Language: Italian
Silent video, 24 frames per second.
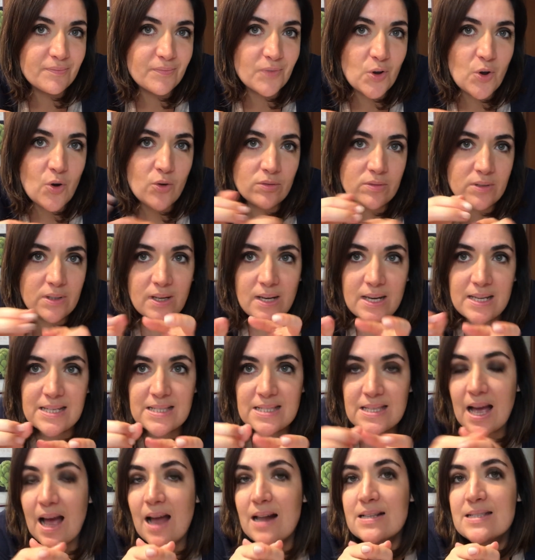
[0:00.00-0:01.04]
con le
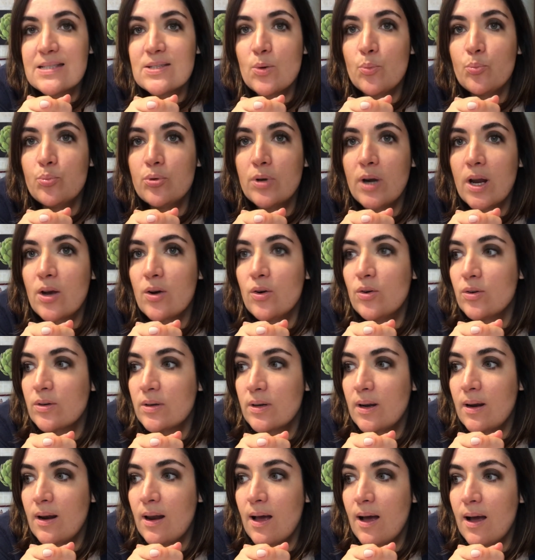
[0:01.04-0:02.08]
salse oppure con
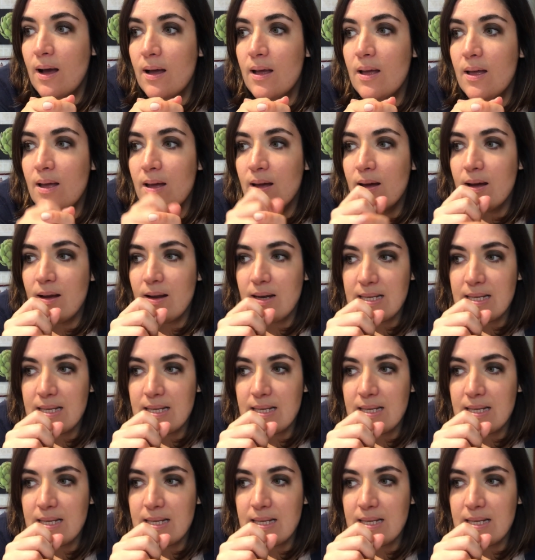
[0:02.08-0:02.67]
eh,